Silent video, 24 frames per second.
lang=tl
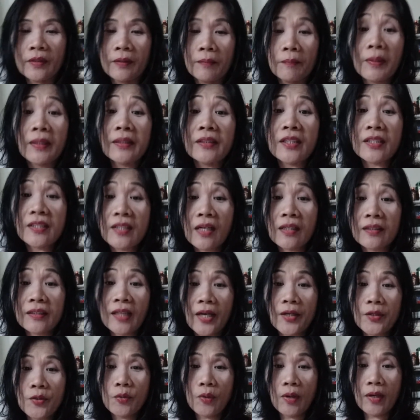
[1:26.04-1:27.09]
magdasal
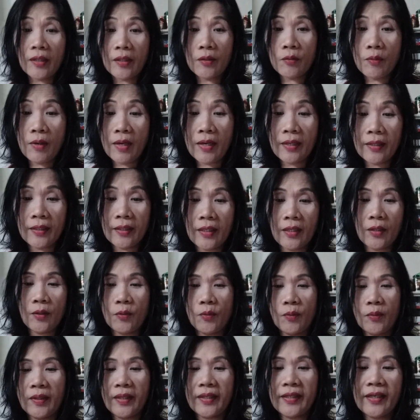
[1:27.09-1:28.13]
tayo
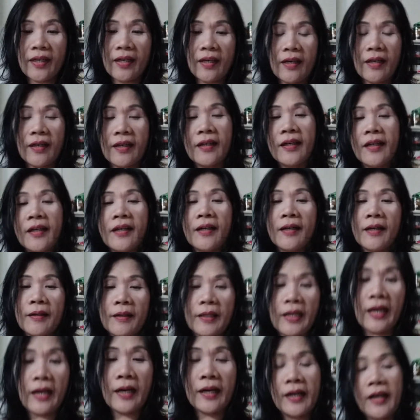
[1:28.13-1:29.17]
araw-araw kaya
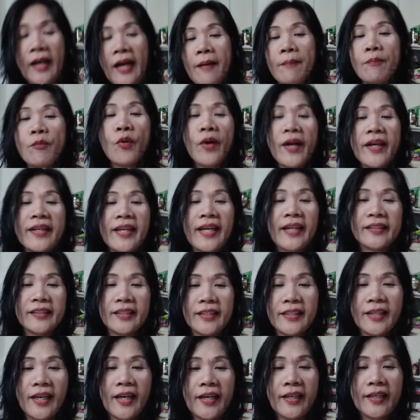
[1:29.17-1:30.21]
uh, ang buhay
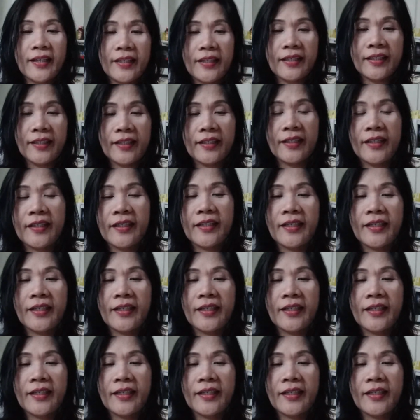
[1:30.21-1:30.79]
natin ay